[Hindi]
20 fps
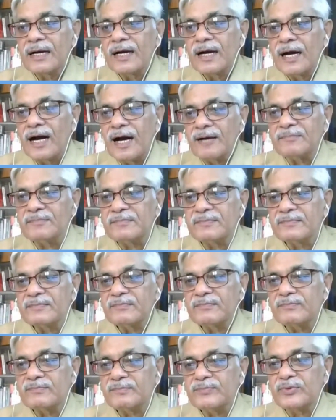हम
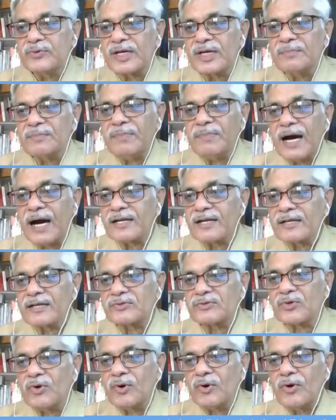पूरे भारत
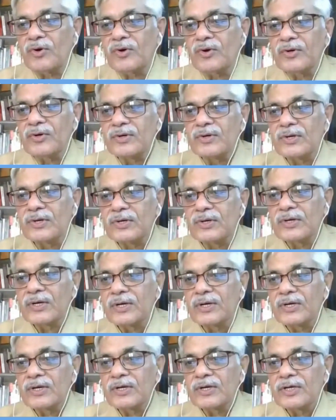को
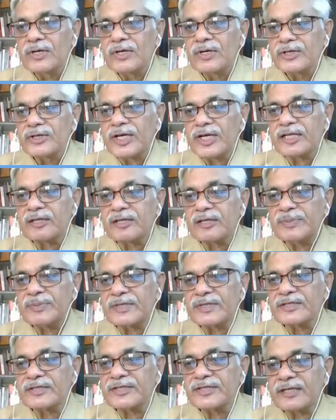शत
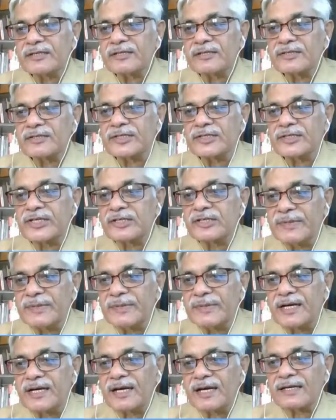प्रतिशत शिक्षित
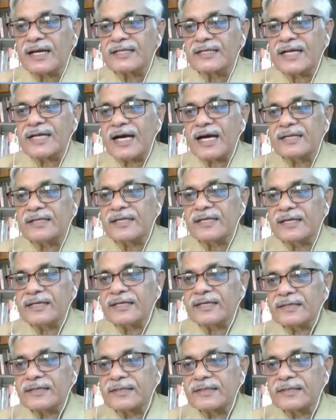भी करना चाहते हैं